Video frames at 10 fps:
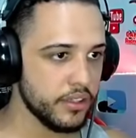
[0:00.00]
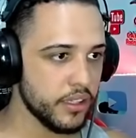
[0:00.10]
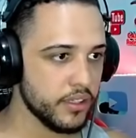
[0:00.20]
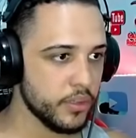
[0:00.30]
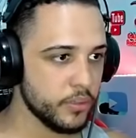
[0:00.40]

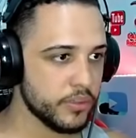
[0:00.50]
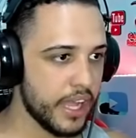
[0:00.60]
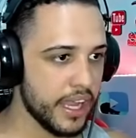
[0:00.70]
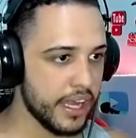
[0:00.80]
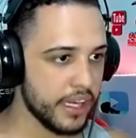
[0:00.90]
N não
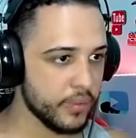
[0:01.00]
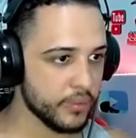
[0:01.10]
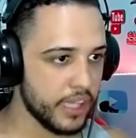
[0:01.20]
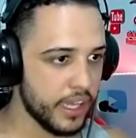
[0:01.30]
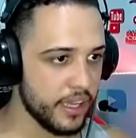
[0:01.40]
tá, cara,
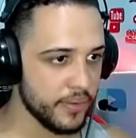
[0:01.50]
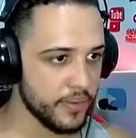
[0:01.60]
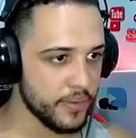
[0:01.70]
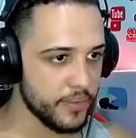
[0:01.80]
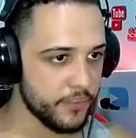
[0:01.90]
não
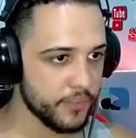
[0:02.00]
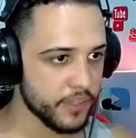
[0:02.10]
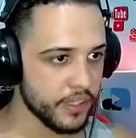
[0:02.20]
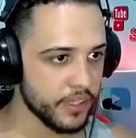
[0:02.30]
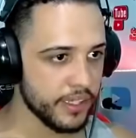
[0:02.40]
tá.
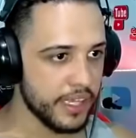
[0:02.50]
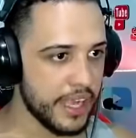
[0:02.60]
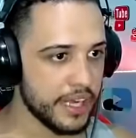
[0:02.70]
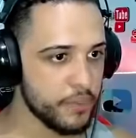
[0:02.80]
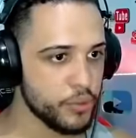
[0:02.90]

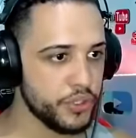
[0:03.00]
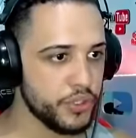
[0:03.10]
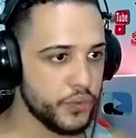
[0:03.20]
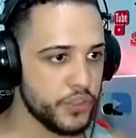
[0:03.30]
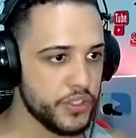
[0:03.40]
Cara, é muito
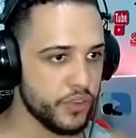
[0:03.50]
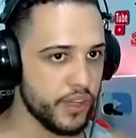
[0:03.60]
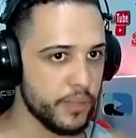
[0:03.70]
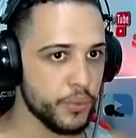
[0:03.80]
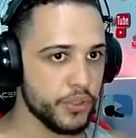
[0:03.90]
difícil,
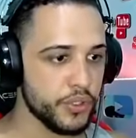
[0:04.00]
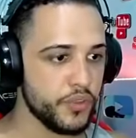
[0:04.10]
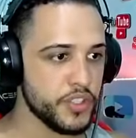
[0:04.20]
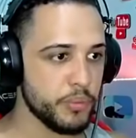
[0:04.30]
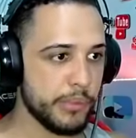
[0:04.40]
velho. É muito
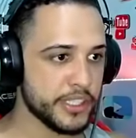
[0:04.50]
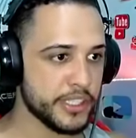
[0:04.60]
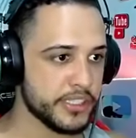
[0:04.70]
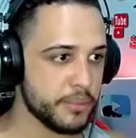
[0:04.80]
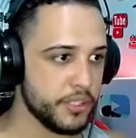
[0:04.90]
difícil mesmo pra
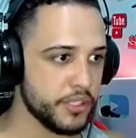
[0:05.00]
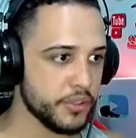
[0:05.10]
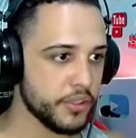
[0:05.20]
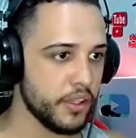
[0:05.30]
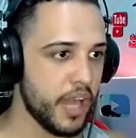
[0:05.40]
achar esse
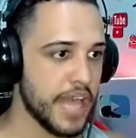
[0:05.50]
bicho.